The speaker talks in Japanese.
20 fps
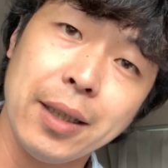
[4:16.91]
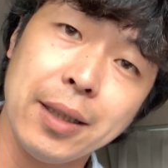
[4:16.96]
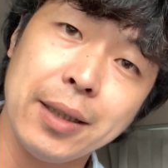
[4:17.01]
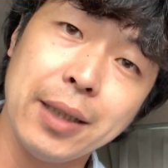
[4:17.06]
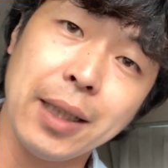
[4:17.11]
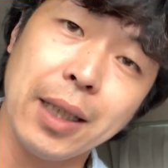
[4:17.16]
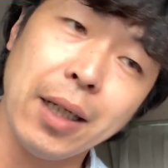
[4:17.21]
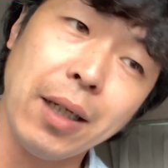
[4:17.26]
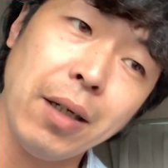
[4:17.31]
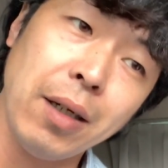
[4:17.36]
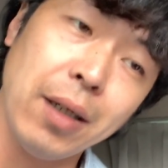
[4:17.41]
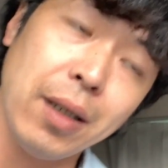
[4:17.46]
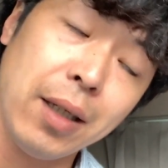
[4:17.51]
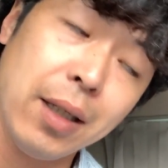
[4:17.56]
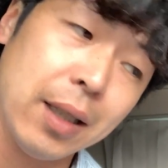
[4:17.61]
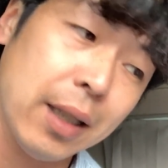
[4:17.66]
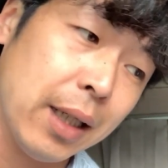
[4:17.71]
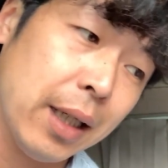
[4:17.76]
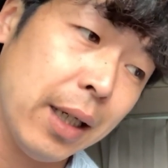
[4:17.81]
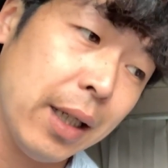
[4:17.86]
佐賀、
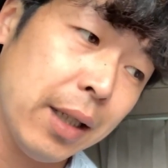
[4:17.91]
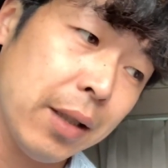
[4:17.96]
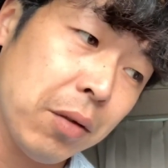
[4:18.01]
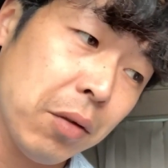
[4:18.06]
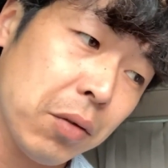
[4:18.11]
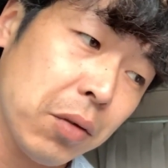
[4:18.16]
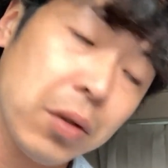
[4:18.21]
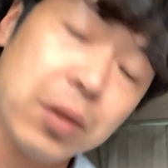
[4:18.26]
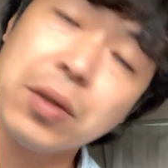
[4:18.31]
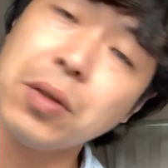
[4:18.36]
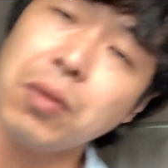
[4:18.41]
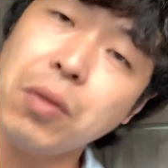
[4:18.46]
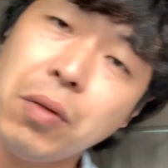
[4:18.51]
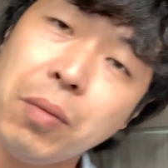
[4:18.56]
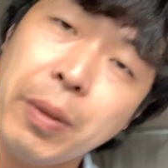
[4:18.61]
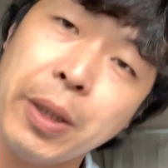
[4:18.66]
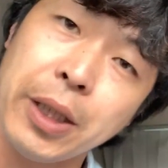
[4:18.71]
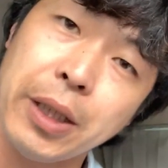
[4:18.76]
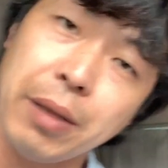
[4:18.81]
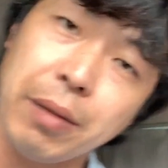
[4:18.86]
えっと、鳥栖方
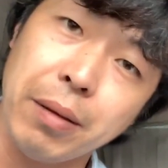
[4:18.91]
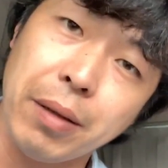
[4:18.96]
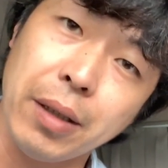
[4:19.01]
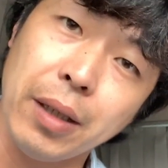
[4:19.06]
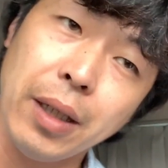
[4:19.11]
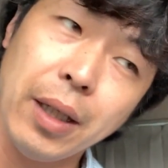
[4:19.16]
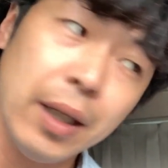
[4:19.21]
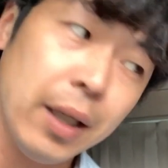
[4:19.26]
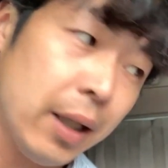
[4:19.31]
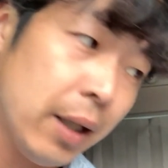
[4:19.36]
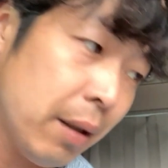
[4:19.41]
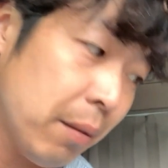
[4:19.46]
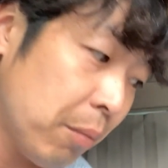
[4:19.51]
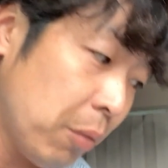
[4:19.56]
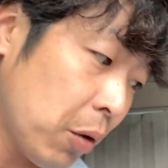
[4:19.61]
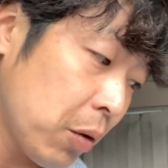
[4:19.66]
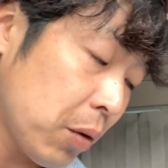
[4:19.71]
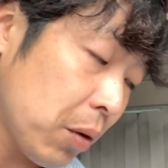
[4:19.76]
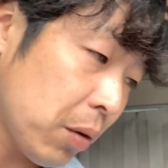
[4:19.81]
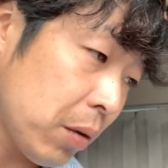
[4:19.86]
面に
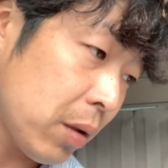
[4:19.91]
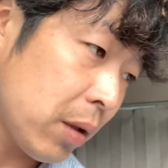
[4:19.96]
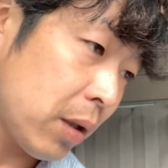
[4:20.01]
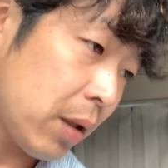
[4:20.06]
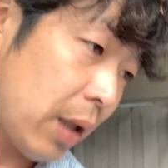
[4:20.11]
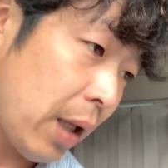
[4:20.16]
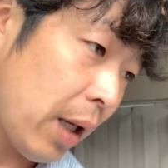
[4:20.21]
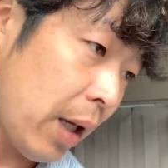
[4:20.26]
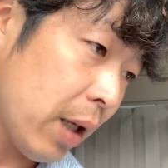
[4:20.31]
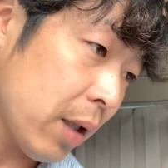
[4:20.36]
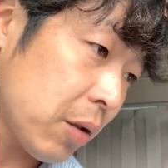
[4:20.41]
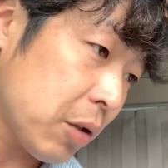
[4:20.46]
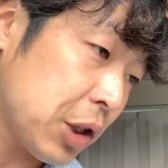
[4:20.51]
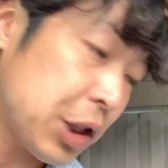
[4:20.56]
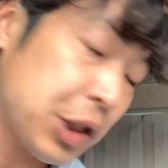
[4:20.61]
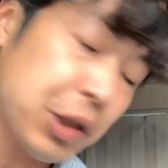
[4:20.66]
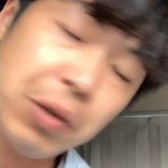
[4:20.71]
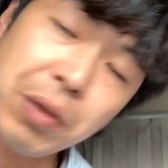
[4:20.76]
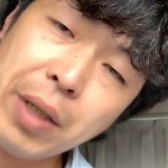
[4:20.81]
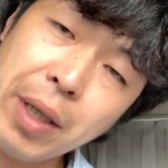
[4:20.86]
戻って、あとよ
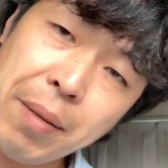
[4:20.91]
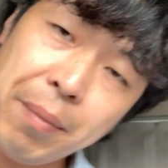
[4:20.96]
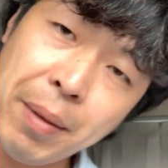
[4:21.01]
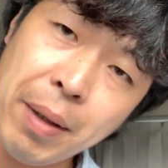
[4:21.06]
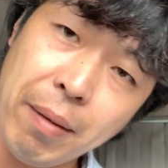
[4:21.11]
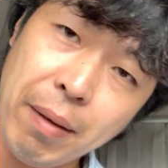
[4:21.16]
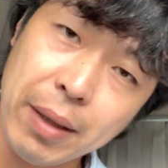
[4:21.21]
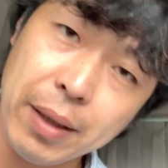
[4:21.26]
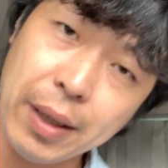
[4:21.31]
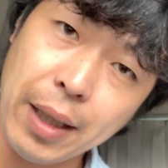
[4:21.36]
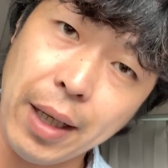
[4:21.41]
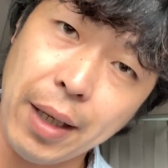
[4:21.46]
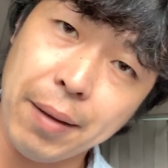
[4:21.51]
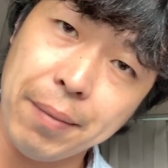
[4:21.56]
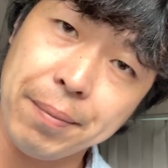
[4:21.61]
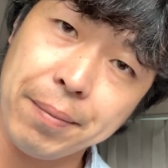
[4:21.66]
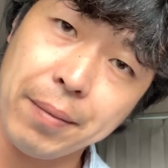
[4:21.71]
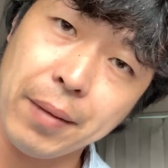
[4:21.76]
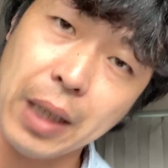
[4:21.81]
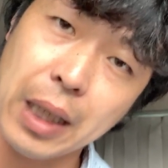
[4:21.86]
ん、ごけん回って、
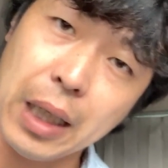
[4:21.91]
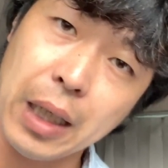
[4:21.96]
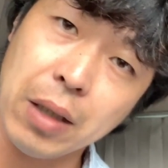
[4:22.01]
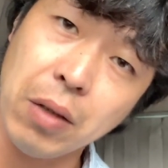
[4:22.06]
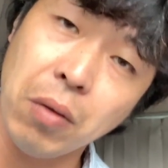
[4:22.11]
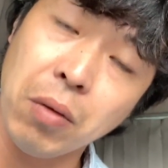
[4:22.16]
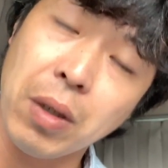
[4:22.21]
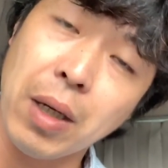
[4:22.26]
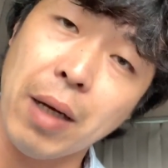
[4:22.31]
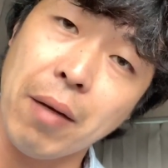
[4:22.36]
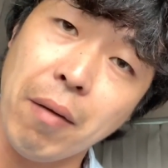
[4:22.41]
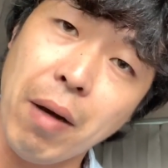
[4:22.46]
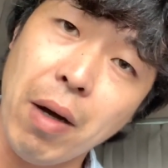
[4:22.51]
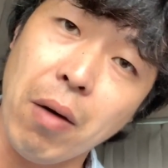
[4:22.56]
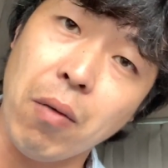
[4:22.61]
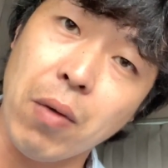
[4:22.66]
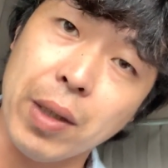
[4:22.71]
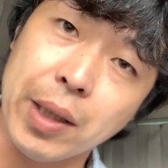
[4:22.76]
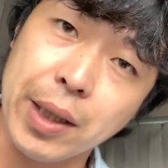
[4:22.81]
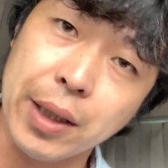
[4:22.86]
えー、今回は
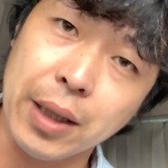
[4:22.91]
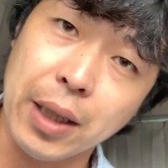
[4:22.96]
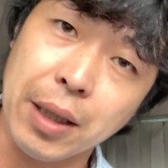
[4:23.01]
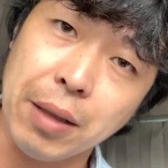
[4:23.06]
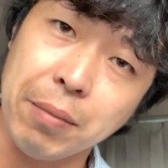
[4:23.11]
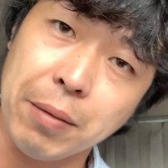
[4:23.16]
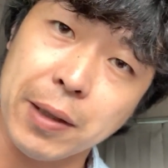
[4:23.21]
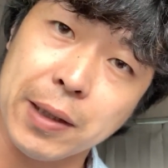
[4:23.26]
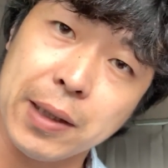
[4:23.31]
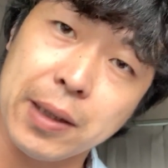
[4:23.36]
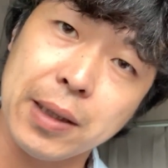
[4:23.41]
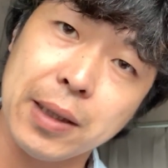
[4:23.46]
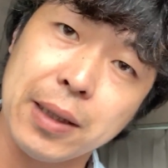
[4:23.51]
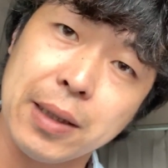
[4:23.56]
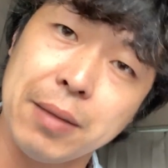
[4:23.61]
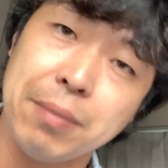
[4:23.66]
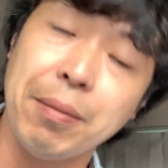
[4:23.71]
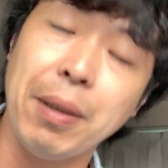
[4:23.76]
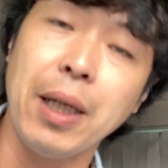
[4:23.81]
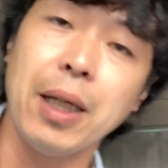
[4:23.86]
終わりになります。
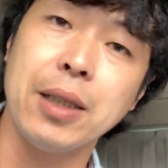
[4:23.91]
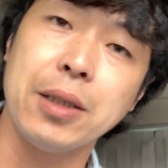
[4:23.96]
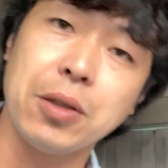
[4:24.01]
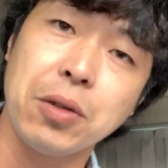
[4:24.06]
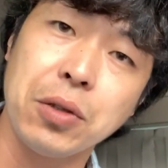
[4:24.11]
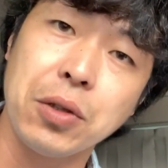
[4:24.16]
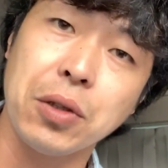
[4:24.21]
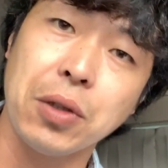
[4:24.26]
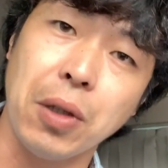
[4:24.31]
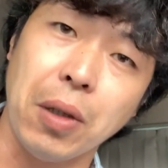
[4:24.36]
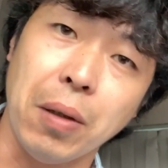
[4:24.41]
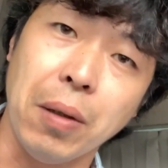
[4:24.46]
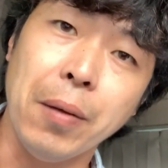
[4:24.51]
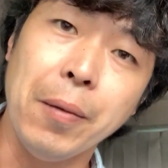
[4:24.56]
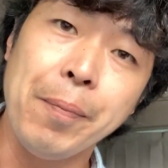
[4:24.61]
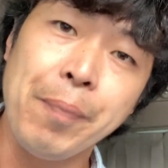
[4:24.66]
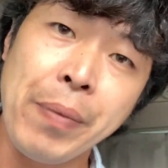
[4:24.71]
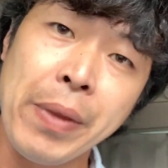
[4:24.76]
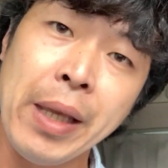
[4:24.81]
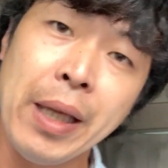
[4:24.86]
まあちょこちょこ
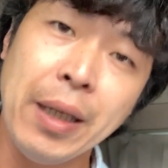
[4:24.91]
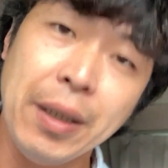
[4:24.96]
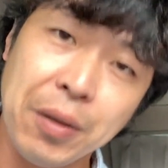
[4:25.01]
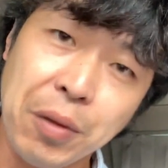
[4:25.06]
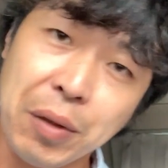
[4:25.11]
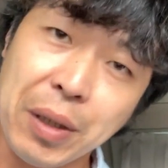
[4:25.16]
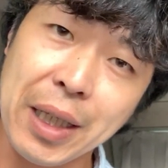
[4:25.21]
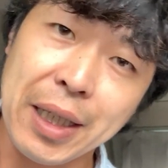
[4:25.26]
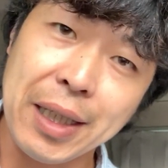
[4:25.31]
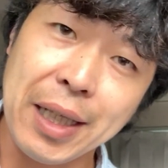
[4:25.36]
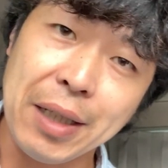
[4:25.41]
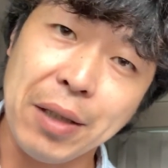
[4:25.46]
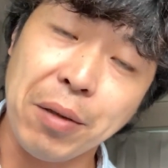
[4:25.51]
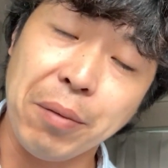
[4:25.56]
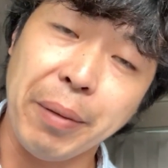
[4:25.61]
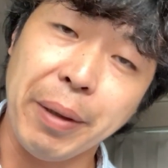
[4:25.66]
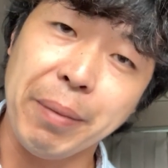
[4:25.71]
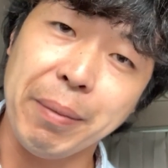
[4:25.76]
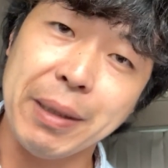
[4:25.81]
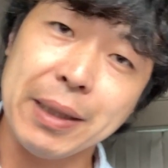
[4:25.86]
取っていきたいと
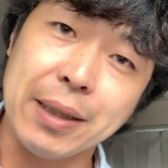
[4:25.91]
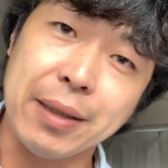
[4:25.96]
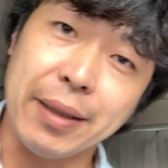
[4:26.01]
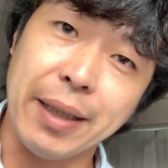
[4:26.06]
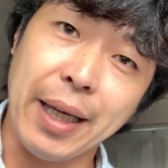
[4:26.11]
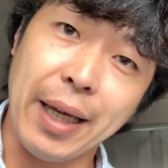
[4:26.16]
思いますんで、